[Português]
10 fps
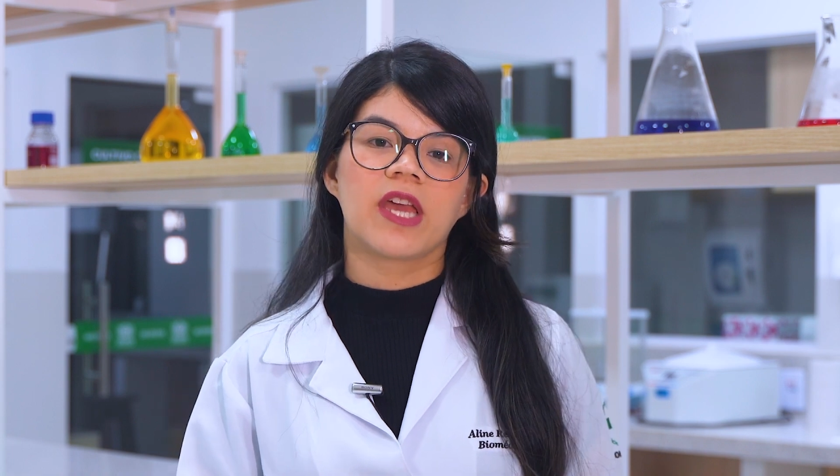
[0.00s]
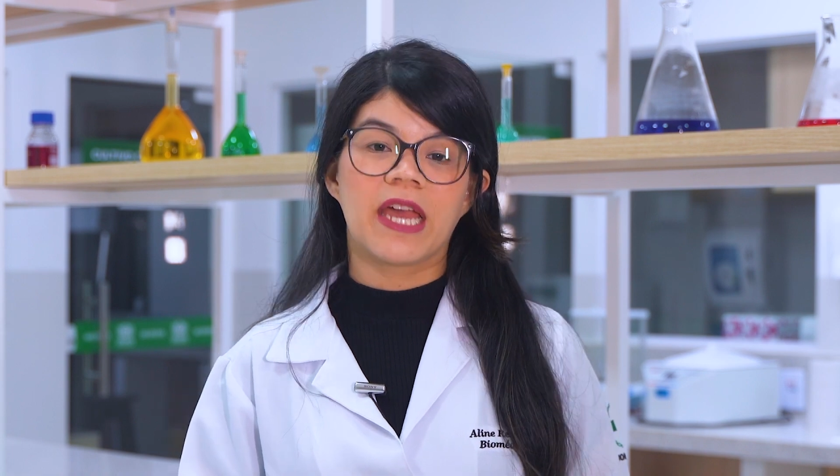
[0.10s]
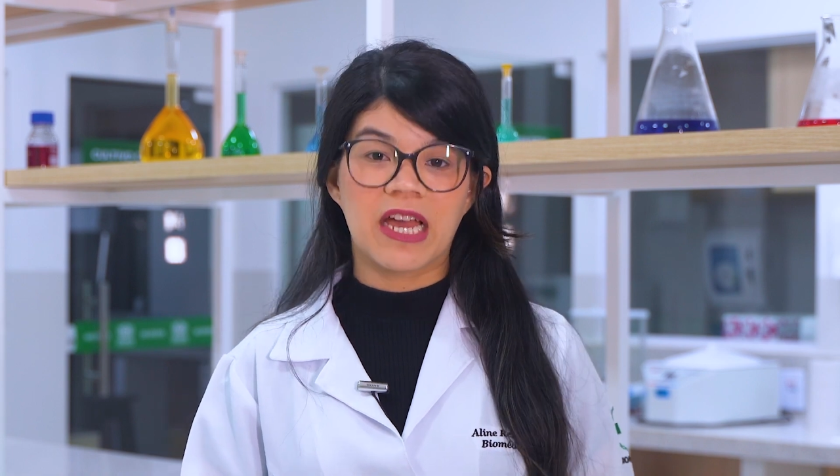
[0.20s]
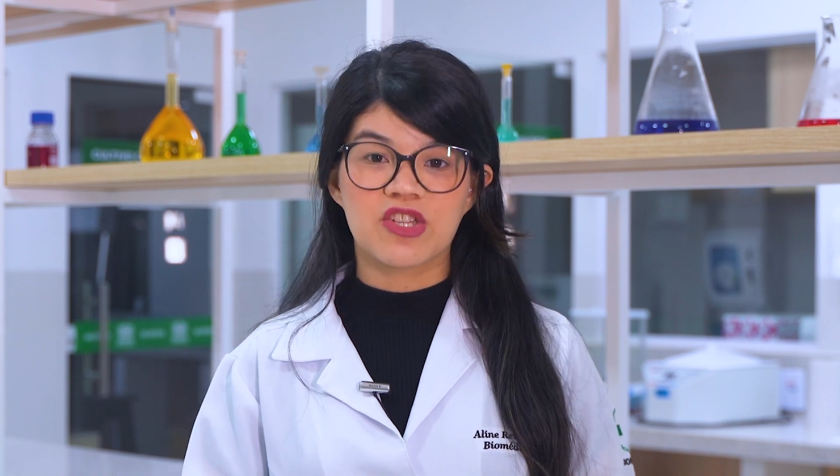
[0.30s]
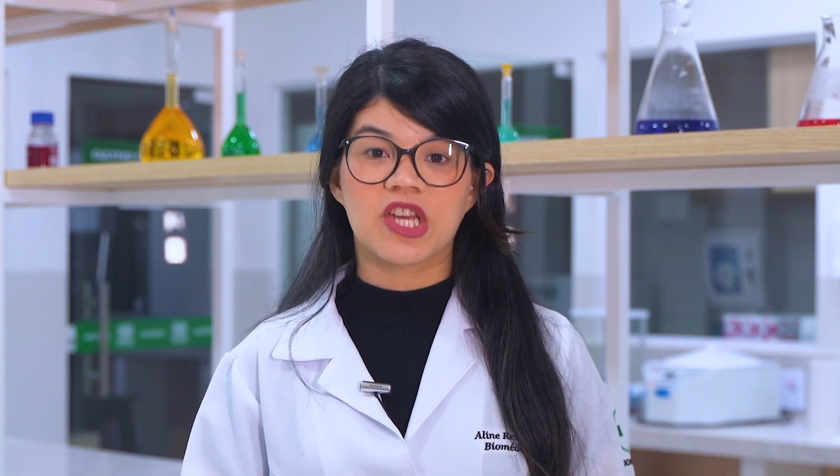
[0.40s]

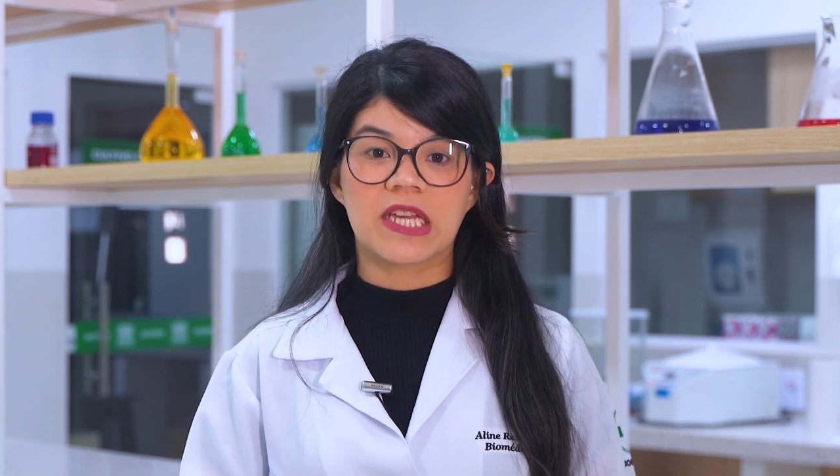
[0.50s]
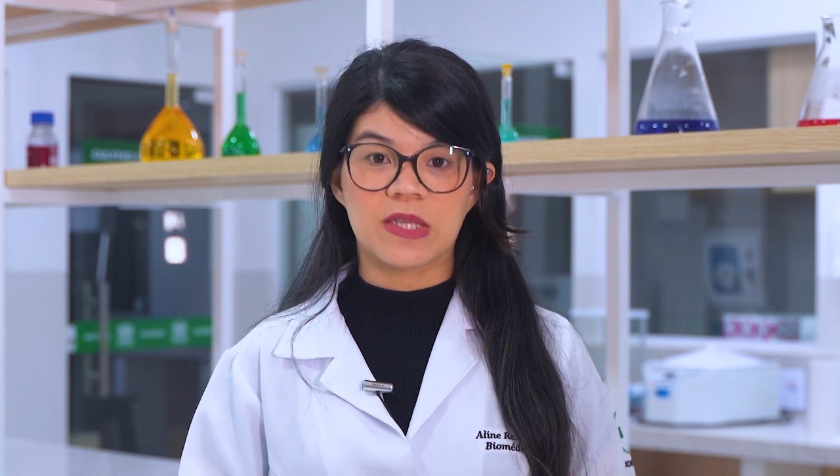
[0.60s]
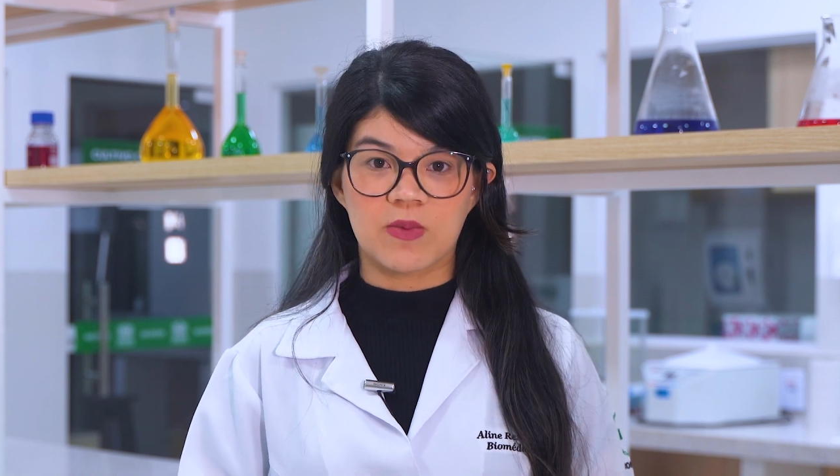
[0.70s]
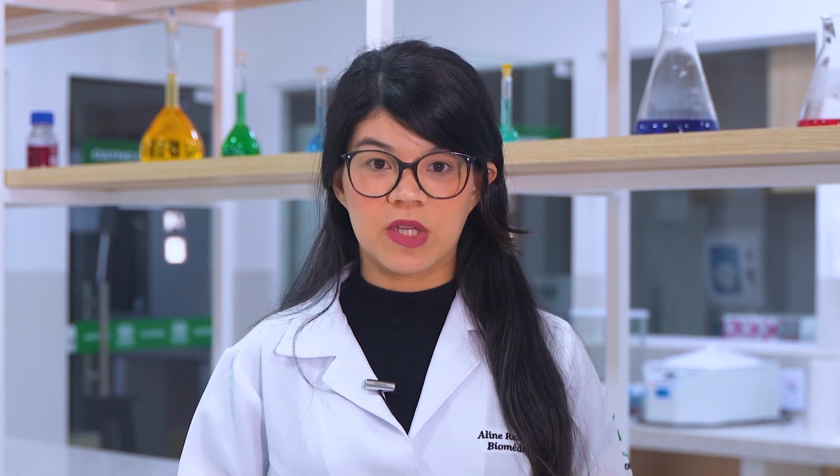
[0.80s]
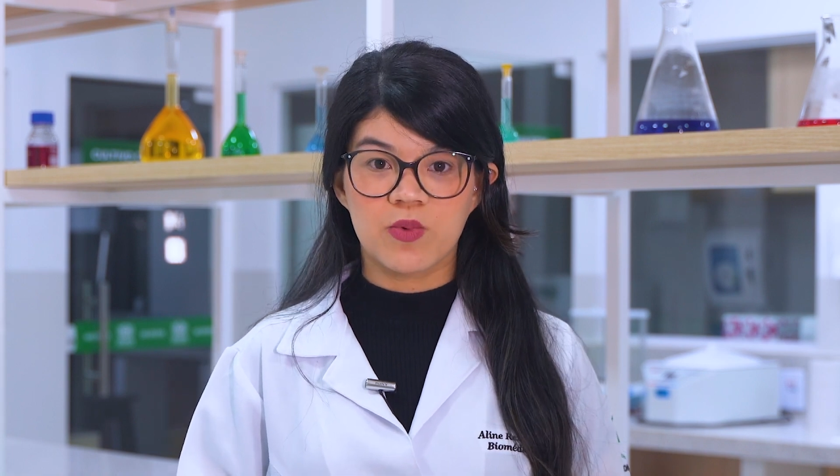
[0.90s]

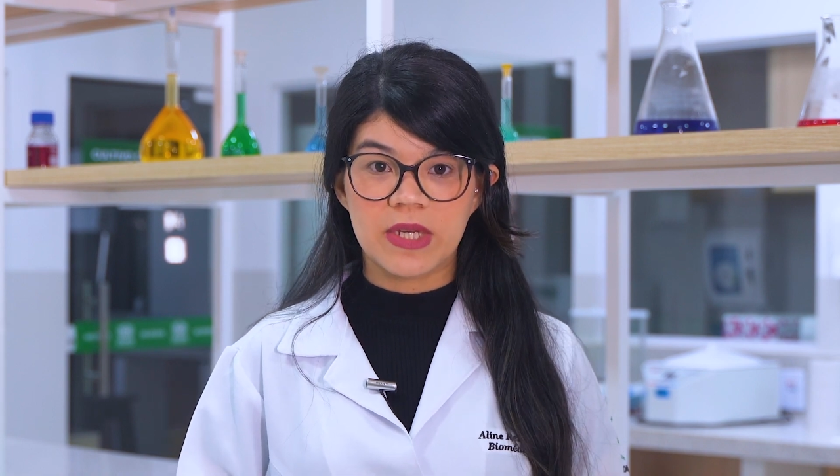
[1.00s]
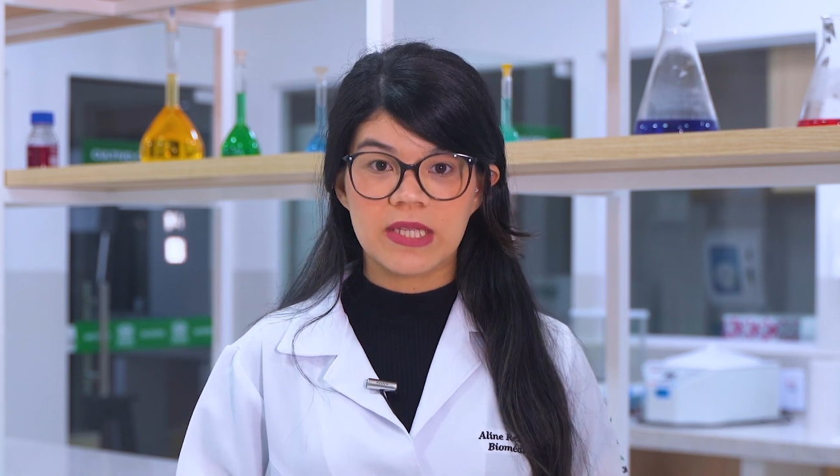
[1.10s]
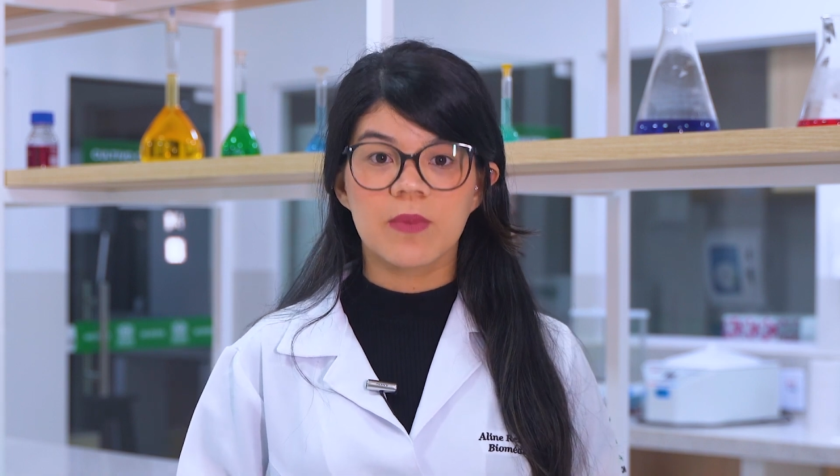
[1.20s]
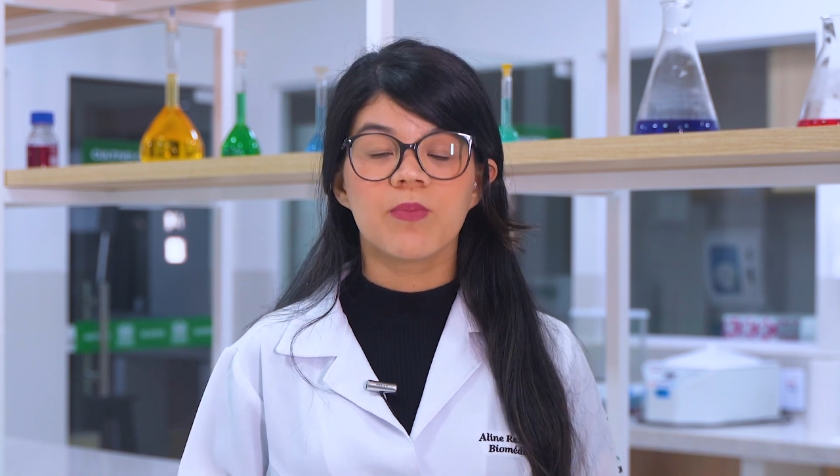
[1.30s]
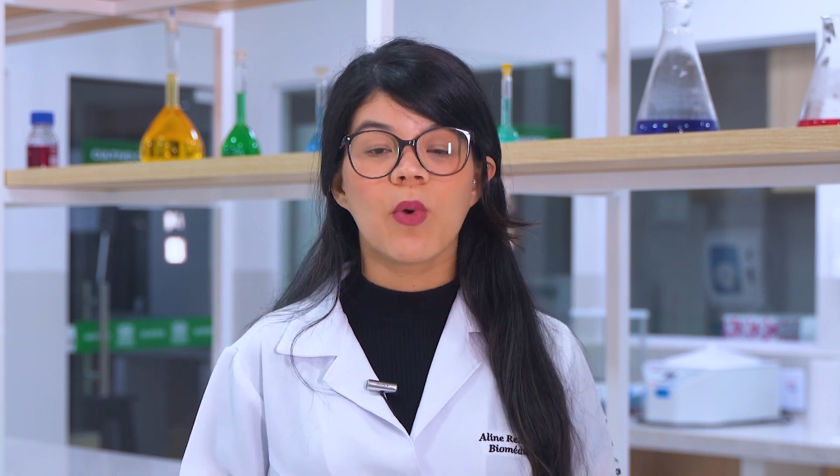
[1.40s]
erradicação da
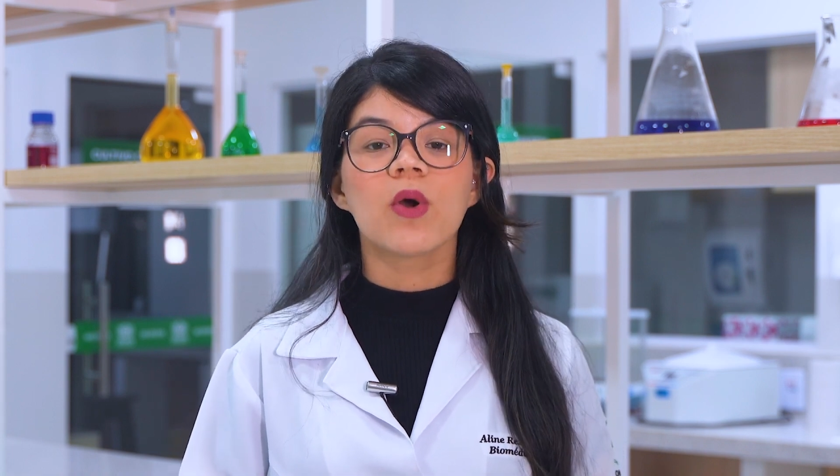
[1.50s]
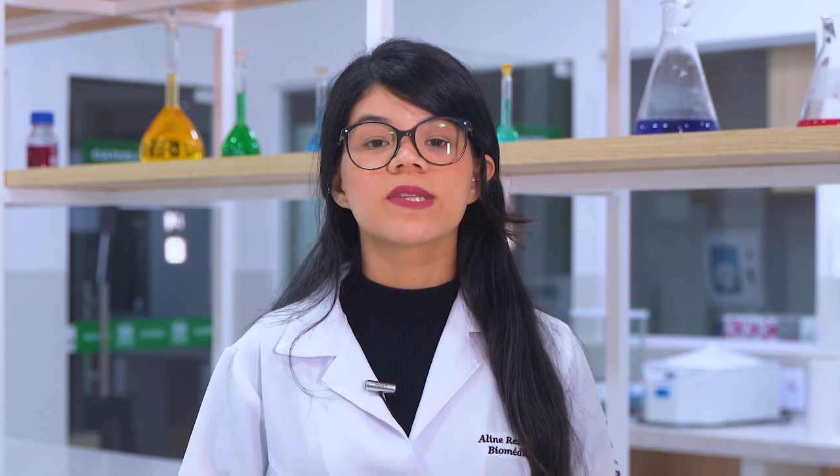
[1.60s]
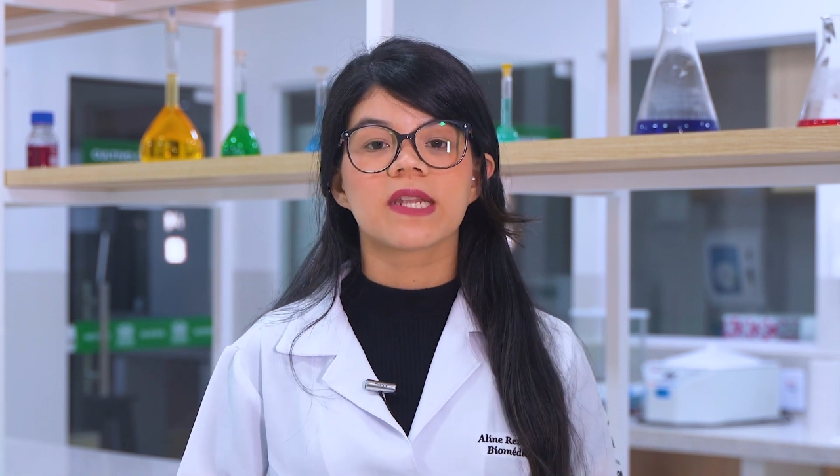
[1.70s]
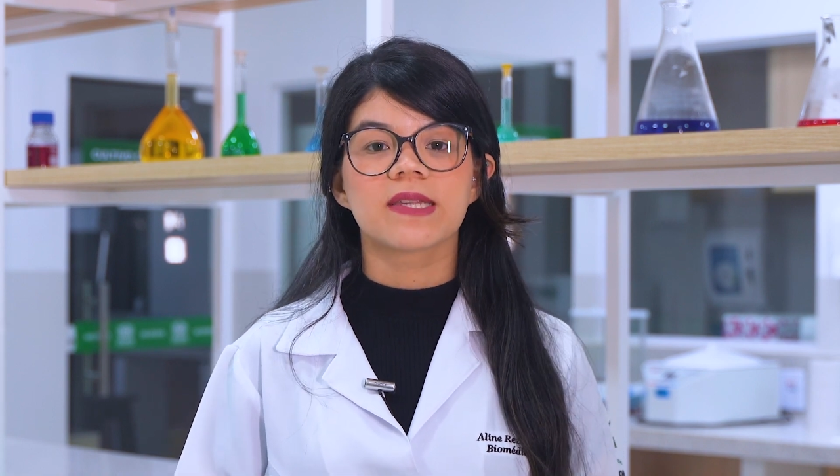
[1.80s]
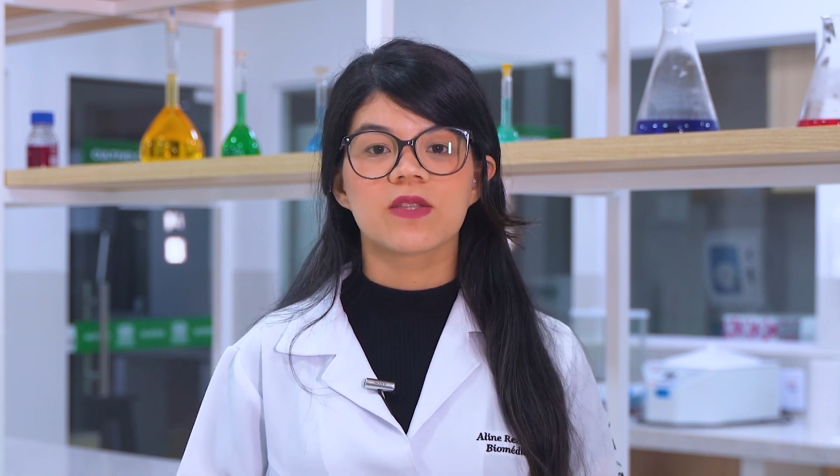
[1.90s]
doença por ser